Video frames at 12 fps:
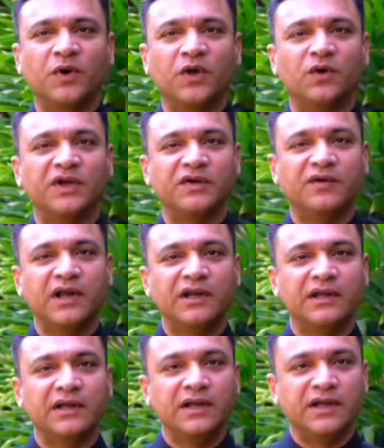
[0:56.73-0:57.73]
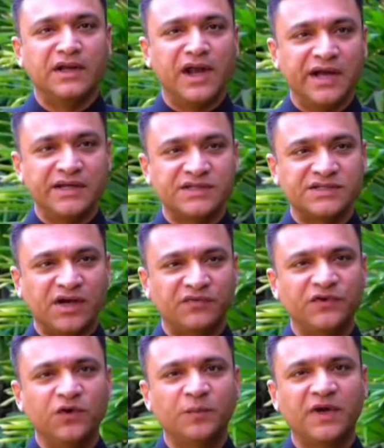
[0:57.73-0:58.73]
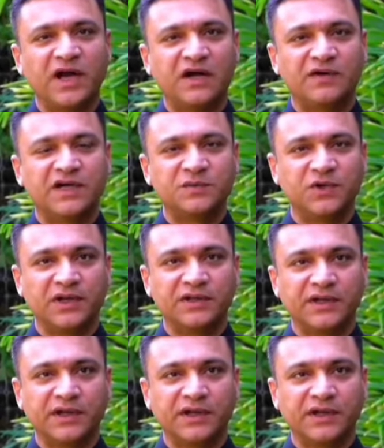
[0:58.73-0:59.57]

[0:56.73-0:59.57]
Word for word: ऊपर होने वाले नाइंसाफ़ियों पर आवाज़ बुलंद